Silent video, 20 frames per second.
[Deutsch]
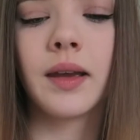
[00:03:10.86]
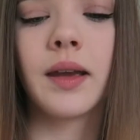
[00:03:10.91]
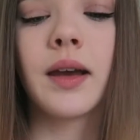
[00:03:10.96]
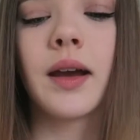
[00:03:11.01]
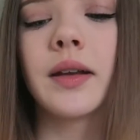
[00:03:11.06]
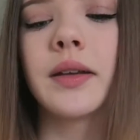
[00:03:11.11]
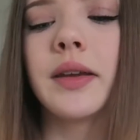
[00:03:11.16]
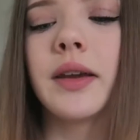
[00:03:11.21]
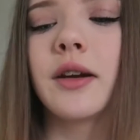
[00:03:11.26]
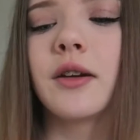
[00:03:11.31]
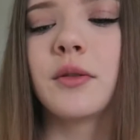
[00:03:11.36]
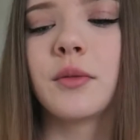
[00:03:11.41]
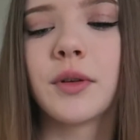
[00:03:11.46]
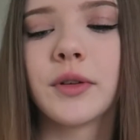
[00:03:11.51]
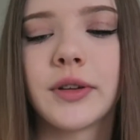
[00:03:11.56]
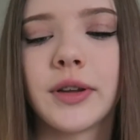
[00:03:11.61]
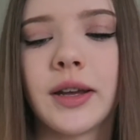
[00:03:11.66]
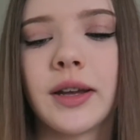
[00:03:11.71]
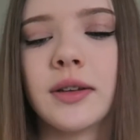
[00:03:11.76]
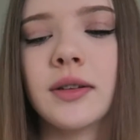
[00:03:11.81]
Katja
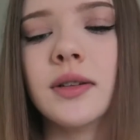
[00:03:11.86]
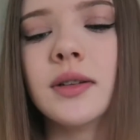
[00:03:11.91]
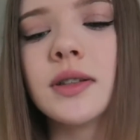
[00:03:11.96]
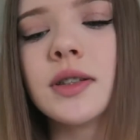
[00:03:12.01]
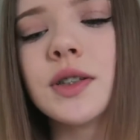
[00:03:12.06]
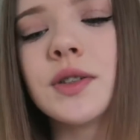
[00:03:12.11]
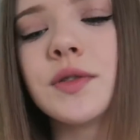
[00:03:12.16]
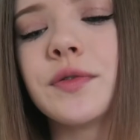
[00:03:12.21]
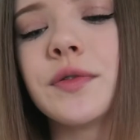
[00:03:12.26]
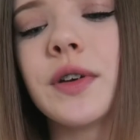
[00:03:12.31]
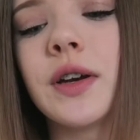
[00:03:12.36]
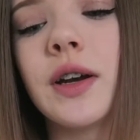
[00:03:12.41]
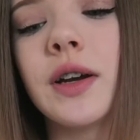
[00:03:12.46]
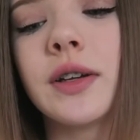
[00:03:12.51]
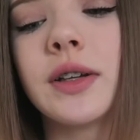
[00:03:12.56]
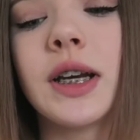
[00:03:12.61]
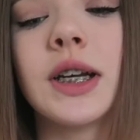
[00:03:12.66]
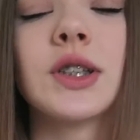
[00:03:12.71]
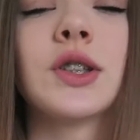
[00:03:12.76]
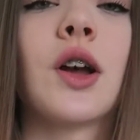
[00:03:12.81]
What Else
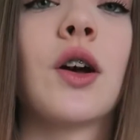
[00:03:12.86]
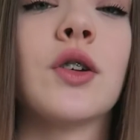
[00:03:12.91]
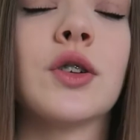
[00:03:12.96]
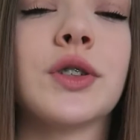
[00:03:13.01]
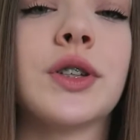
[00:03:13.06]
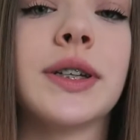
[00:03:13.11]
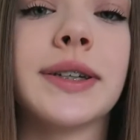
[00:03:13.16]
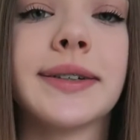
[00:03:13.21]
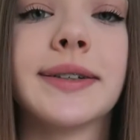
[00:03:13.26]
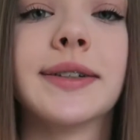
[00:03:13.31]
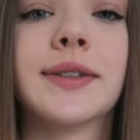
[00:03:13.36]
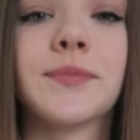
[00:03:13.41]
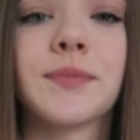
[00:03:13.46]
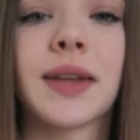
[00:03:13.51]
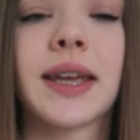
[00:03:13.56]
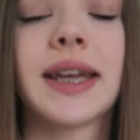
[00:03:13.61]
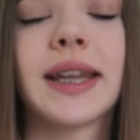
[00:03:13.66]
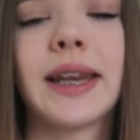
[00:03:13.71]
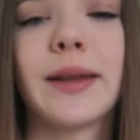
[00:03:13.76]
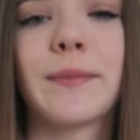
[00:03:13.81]
fragt, hast du Haustiere?
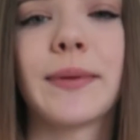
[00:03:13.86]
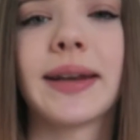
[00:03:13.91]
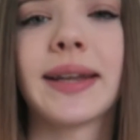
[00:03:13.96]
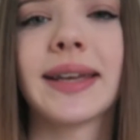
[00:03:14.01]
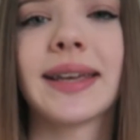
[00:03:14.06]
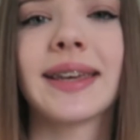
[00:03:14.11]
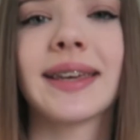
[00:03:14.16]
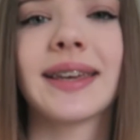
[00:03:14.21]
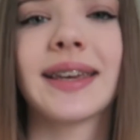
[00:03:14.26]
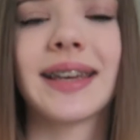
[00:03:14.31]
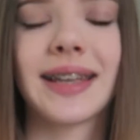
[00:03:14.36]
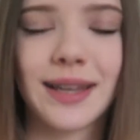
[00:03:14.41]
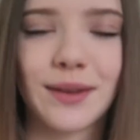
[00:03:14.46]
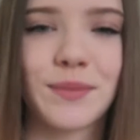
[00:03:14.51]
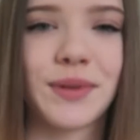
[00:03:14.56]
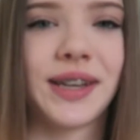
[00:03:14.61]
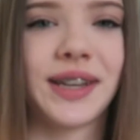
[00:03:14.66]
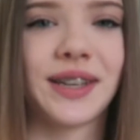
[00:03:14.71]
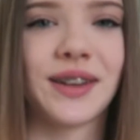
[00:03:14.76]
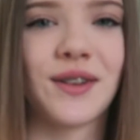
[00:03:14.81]
Ich liebe dich. Ich
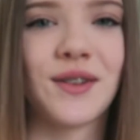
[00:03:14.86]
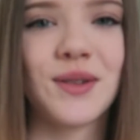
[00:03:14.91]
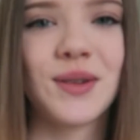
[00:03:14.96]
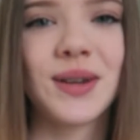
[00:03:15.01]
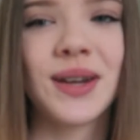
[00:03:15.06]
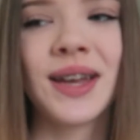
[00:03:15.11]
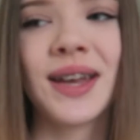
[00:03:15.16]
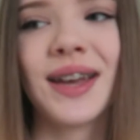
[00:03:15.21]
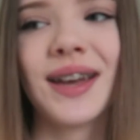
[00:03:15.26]
liebe dich auch.